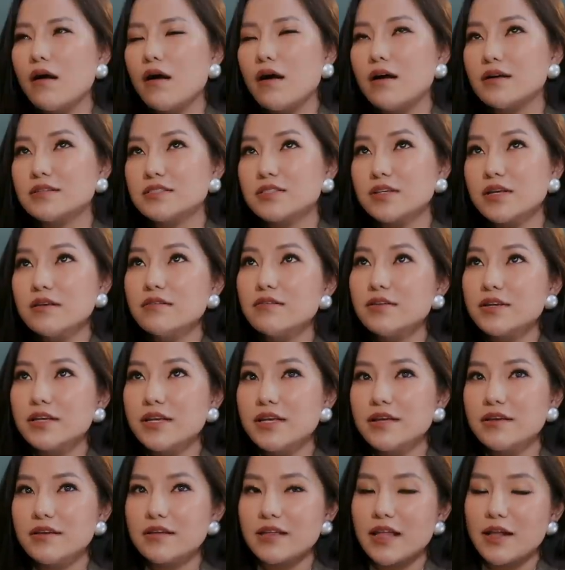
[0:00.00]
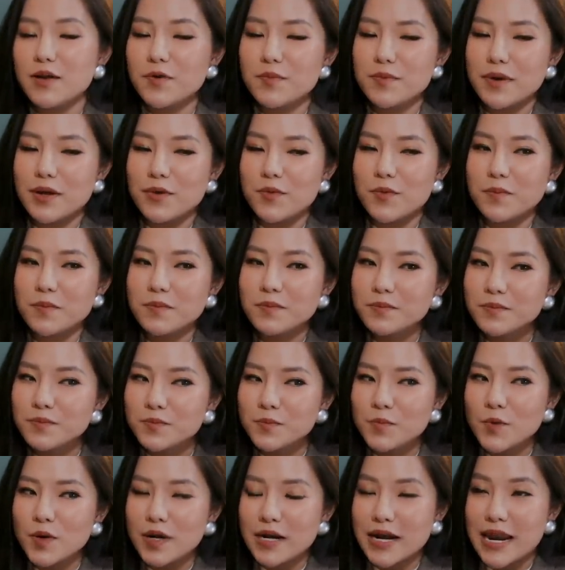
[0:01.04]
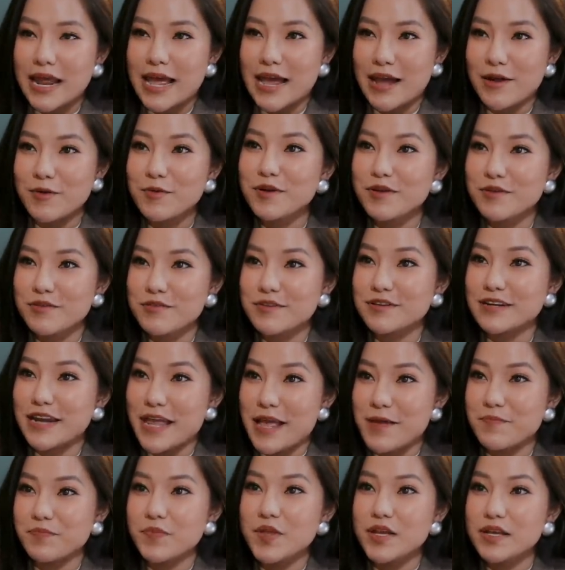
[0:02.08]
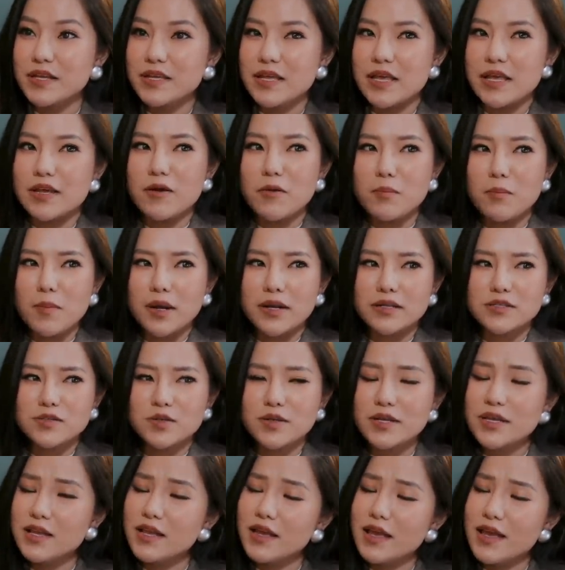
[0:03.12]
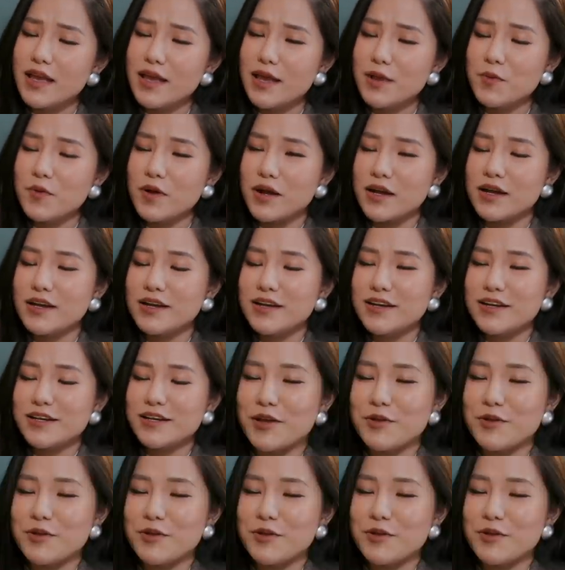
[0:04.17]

Ờ, sao cái người kia người ta lúc nào cũng quần láo lượt đẹp chân diện, còn mình sao thấy ghê quá à.